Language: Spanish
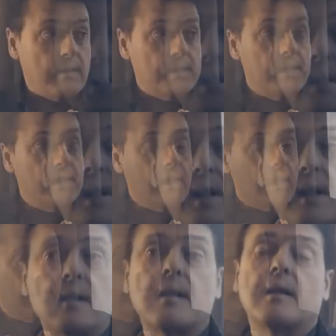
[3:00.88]
necesita
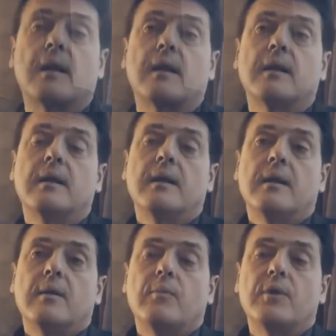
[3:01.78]
garantizar
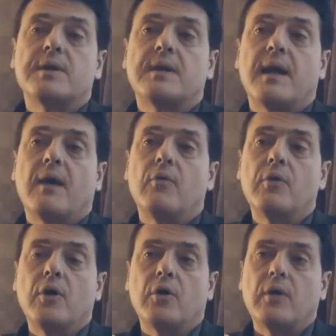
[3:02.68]
pues la
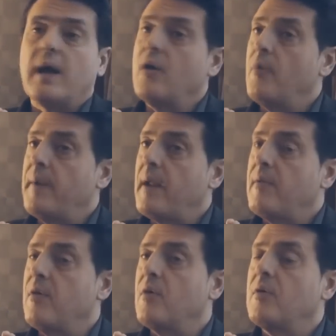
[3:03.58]
unión, la
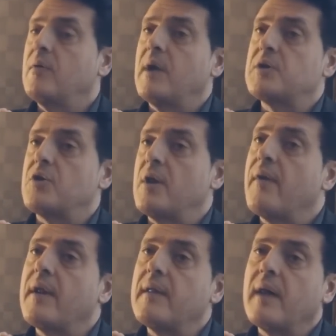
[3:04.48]
cooperación, la
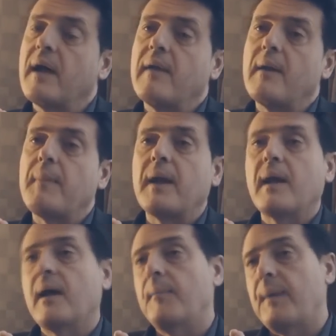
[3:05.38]
solidaridad de la
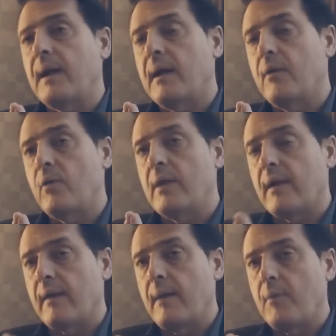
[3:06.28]
pareja para
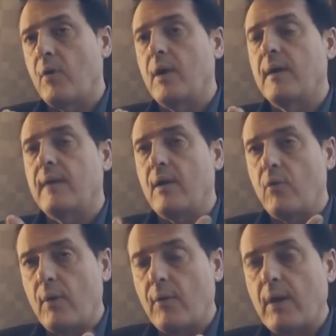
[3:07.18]
cuidar de la prole,
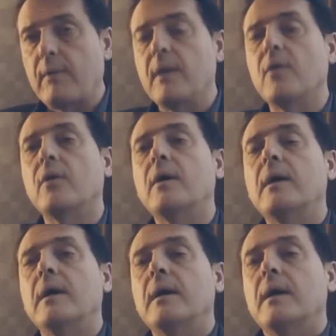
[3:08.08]
del nuevo nacido
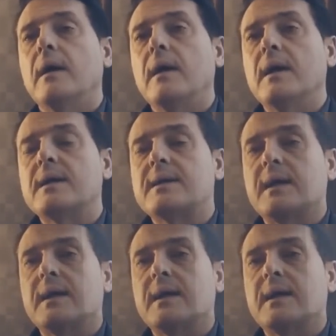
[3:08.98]
y